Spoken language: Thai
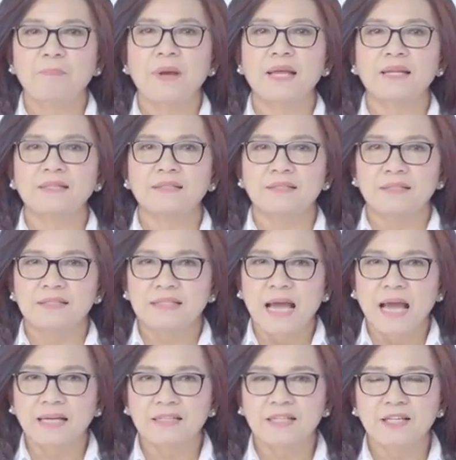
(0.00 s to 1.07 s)
เป็น
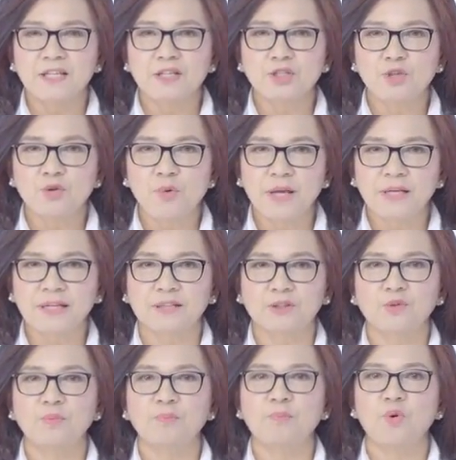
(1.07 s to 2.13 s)
สารที่ช่วยกระ
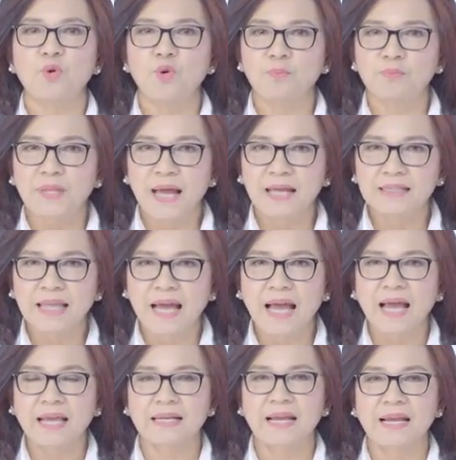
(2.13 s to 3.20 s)
ตุ้นภูมิต้าน
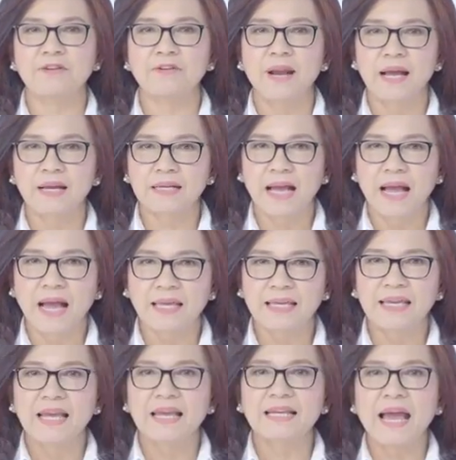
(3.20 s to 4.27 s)
ทานให้ร่างกาย
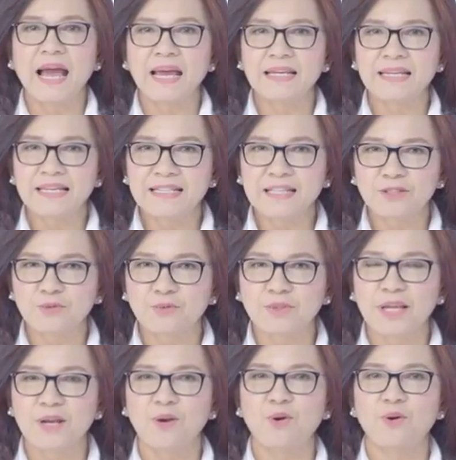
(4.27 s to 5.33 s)
ได้ดีที่สุด
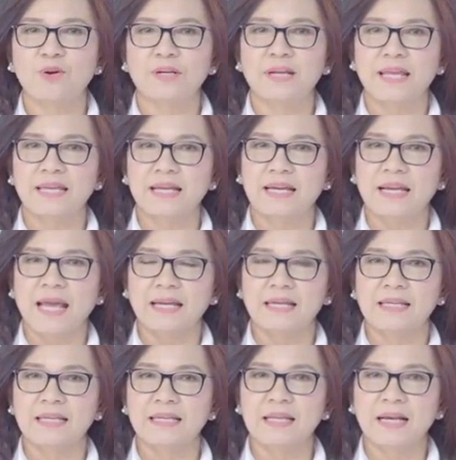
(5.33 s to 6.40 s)
ในโลกในขณะ
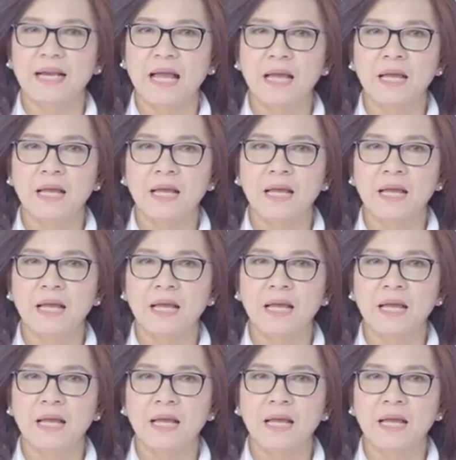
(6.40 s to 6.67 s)
นี้นะคะ